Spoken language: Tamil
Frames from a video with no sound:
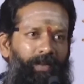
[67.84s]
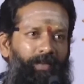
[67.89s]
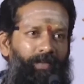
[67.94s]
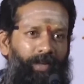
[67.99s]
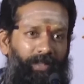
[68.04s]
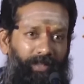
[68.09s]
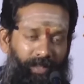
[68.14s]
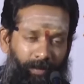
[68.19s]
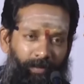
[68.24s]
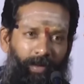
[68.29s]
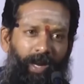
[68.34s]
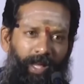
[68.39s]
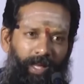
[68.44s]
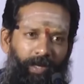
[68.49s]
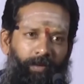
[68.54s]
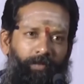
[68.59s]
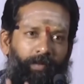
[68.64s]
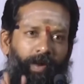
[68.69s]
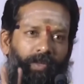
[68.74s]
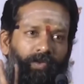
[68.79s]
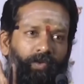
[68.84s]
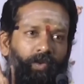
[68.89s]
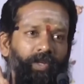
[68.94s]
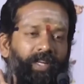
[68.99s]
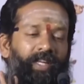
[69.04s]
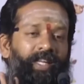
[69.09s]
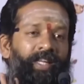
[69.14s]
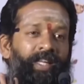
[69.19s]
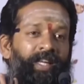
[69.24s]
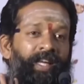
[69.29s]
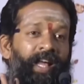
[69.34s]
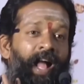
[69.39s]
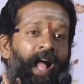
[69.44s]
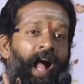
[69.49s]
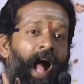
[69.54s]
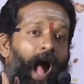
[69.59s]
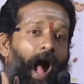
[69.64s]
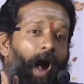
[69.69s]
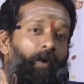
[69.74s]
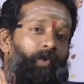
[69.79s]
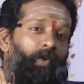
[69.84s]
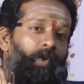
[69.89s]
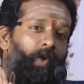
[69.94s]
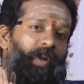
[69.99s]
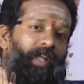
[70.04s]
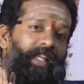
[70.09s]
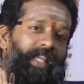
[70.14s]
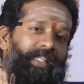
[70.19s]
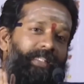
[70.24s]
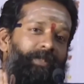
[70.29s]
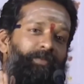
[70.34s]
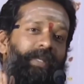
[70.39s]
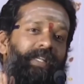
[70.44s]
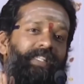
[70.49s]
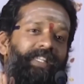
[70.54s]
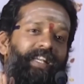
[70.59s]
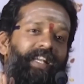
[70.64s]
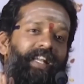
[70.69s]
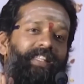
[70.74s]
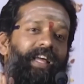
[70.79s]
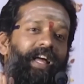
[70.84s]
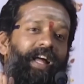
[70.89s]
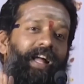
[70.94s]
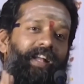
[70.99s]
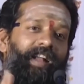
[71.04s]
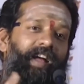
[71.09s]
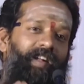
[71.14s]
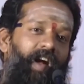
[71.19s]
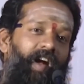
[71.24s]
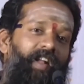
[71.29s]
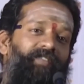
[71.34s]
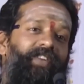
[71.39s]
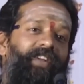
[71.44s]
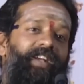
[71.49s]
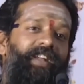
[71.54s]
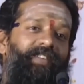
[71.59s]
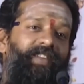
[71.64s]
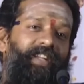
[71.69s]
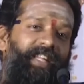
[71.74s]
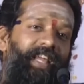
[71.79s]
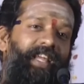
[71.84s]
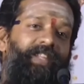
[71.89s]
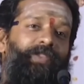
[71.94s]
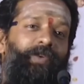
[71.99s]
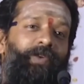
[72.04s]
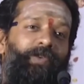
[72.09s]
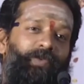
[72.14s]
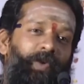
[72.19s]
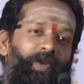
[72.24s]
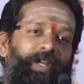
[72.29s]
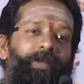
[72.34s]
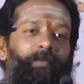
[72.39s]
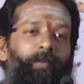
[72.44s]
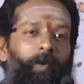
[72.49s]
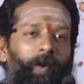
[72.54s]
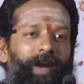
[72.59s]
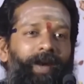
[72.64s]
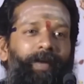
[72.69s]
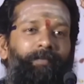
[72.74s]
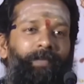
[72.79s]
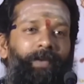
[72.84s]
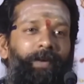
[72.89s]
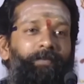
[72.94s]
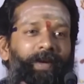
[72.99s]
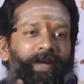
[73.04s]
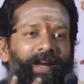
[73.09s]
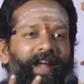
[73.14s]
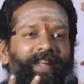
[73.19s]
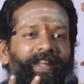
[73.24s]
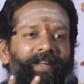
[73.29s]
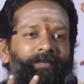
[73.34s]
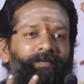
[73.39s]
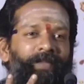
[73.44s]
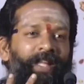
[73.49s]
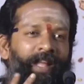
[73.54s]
ஒர்த்தபுளாக இருக்குமான்னு சொல்லி அவரோட எக்ஸ்பிரஷனில் தான் நான் கான்ஃபிடன்ட் லெவல் ஏற்றணும்னு சொல்லி போகிறேன் ப்ரிப்பேர் ஆகி